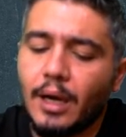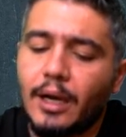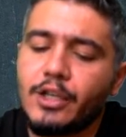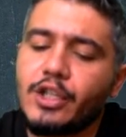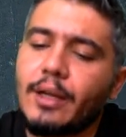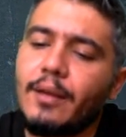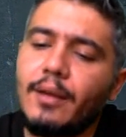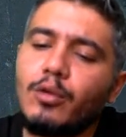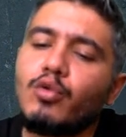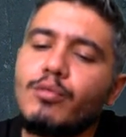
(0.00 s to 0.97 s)

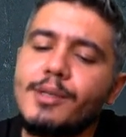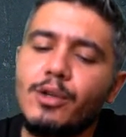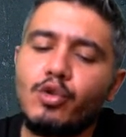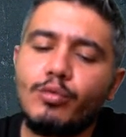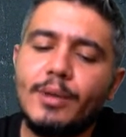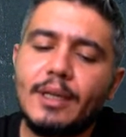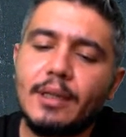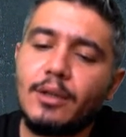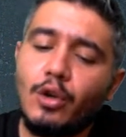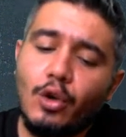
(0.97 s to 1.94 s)
Aşağıdaki durumsa şu bakın.
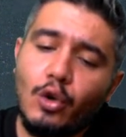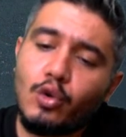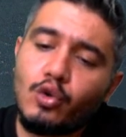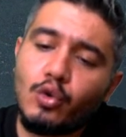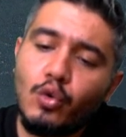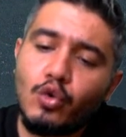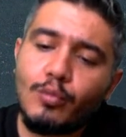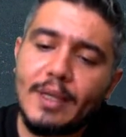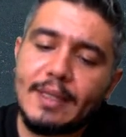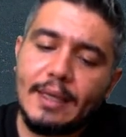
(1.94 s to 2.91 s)
Şu üç
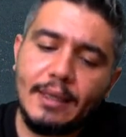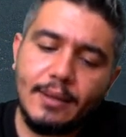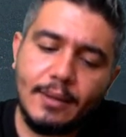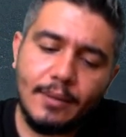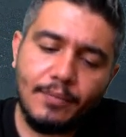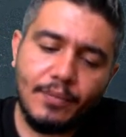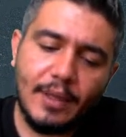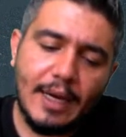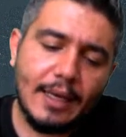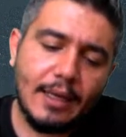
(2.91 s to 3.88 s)
metal
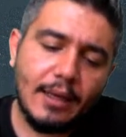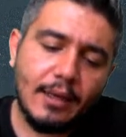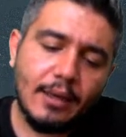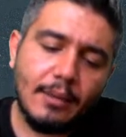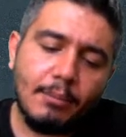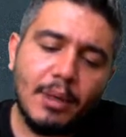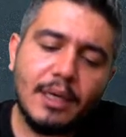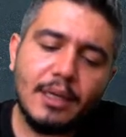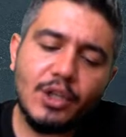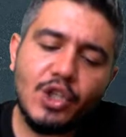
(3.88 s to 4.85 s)
yani
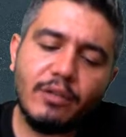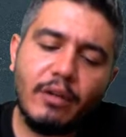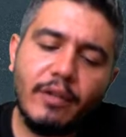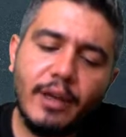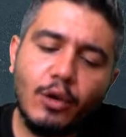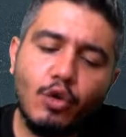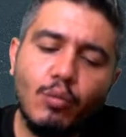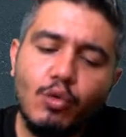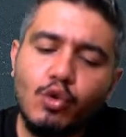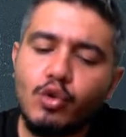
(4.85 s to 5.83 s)
bakır, civa ve
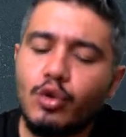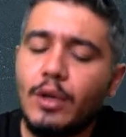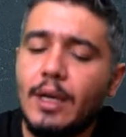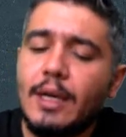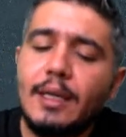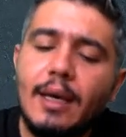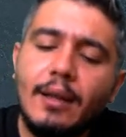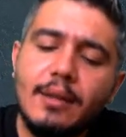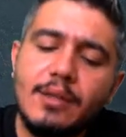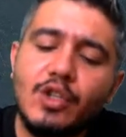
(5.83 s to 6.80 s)
gümüş
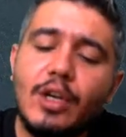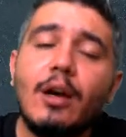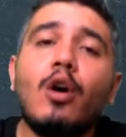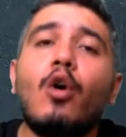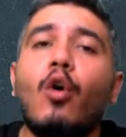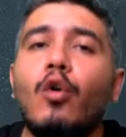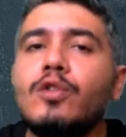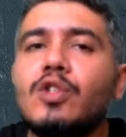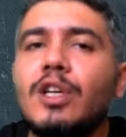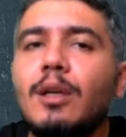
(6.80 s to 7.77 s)
yalnızca
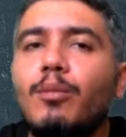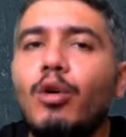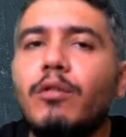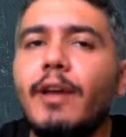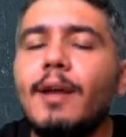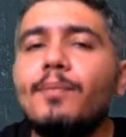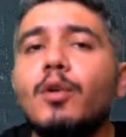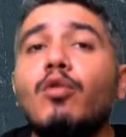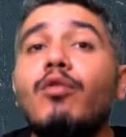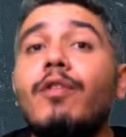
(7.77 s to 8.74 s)
oksijeni bol ve
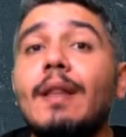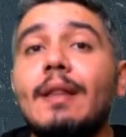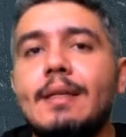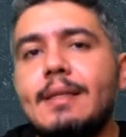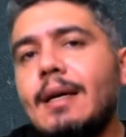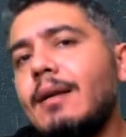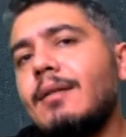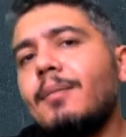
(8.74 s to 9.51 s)
kuvvetli asitlerle